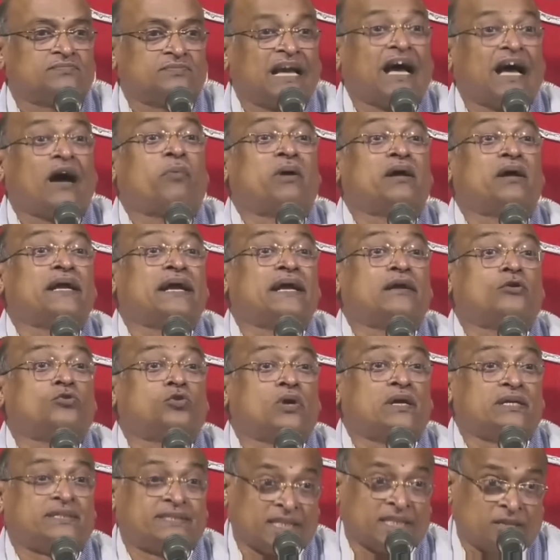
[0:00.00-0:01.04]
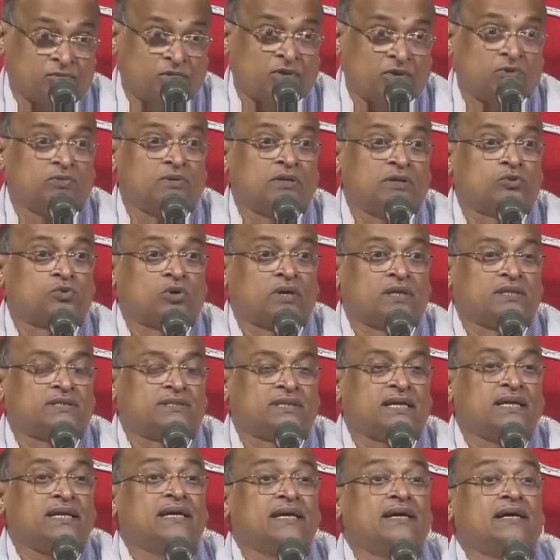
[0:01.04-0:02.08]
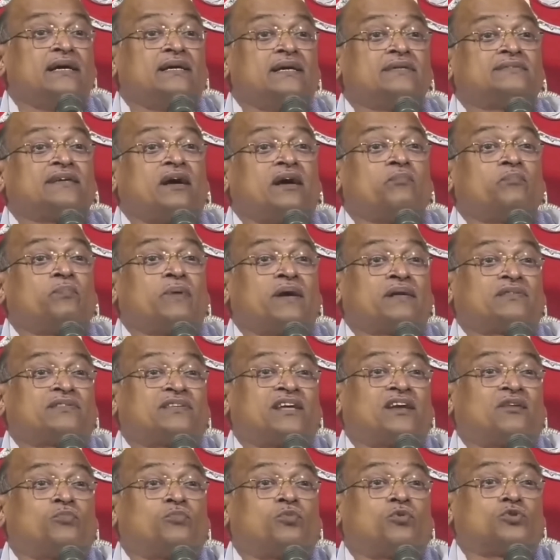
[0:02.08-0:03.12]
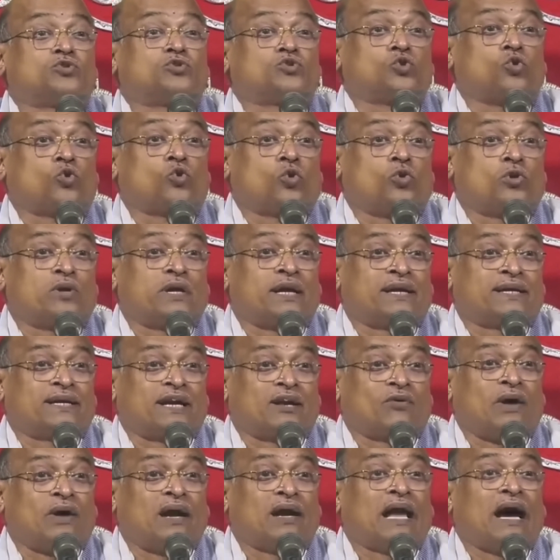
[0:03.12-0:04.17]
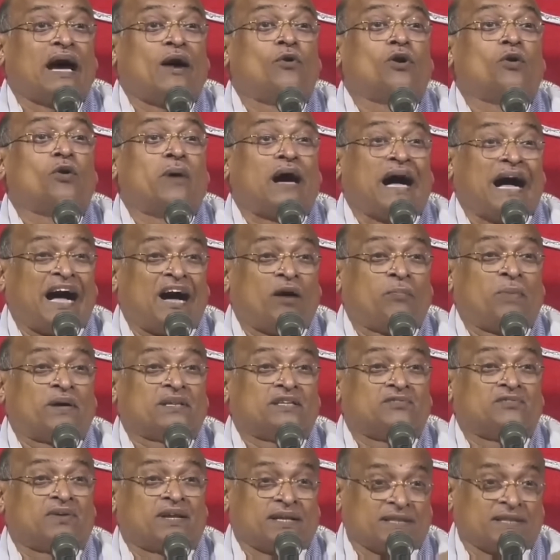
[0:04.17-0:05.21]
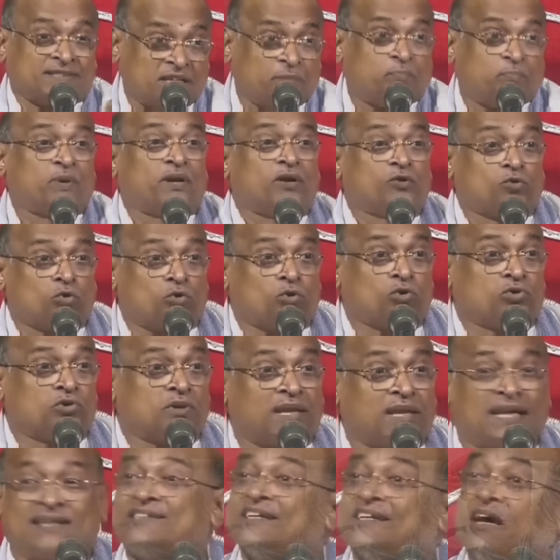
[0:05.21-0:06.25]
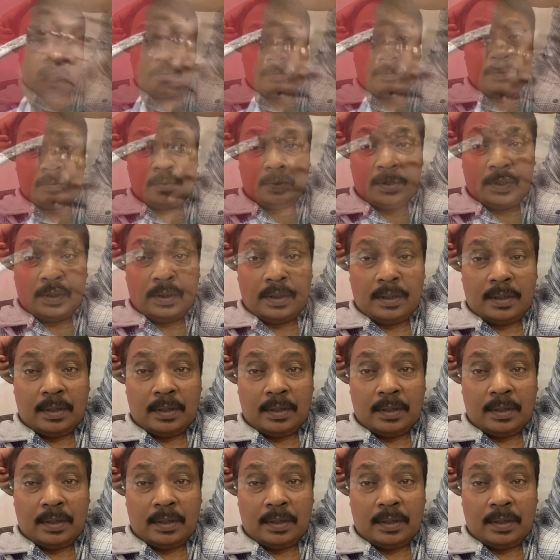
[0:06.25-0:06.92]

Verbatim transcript: యాభై ఇంట్లో ఇచ్చేది వీడు ఇంట్లో ఇచ్చి చంపేస్తాను పురుషుకు రెండు అంటాడు వాళ్ళ ఆవిడ మహాపతి వ్రత చెప్పినట్టు వండుతుంది అంత చంపేస్తాడు